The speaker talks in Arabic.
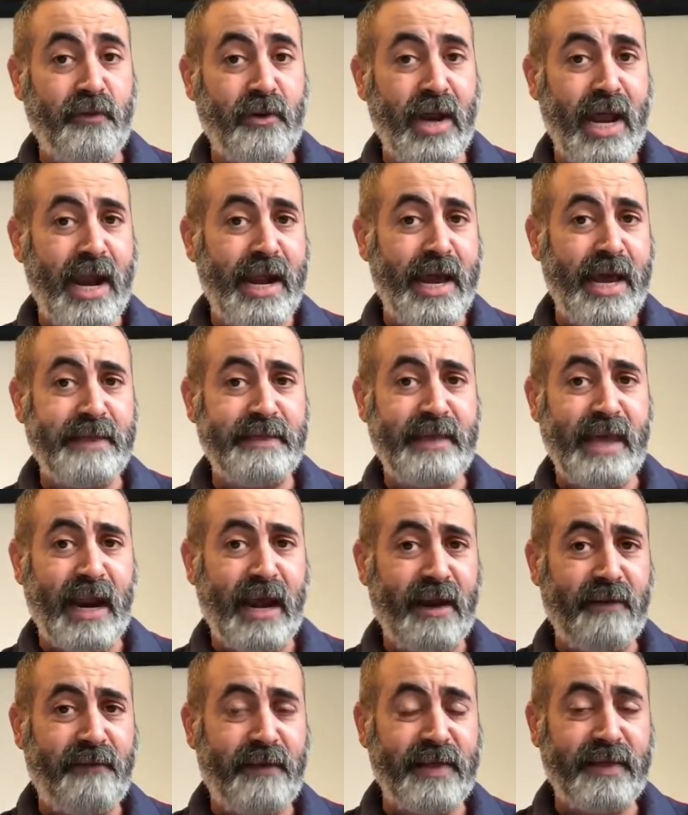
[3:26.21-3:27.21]
لهنا الدرع
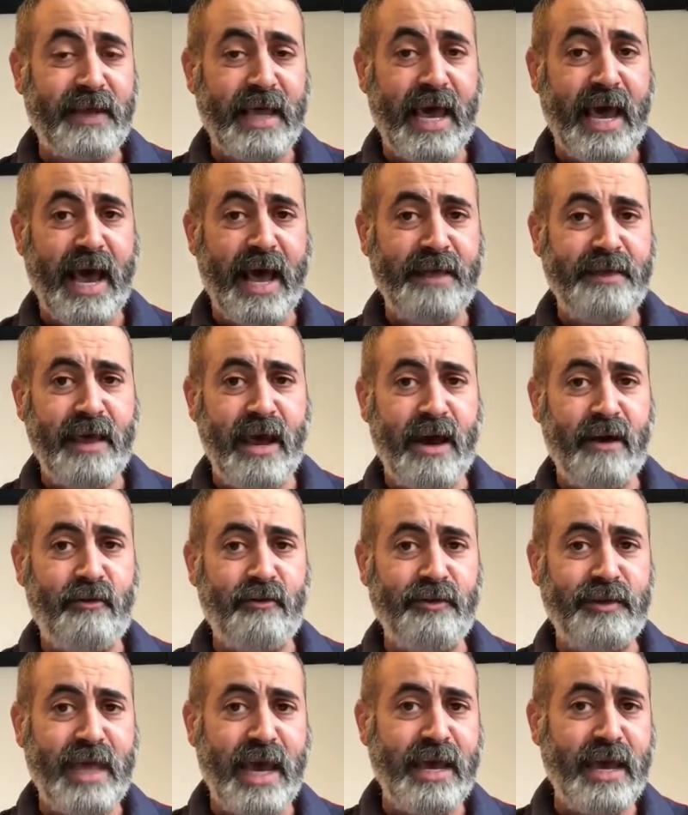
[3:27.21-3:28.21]
الفضي هذاك
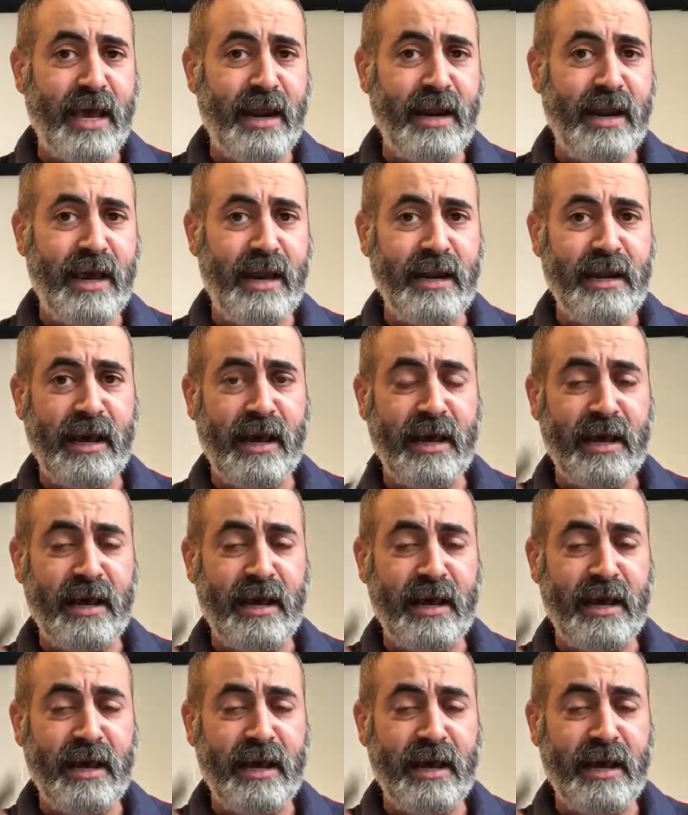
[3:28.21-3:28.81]
والدايه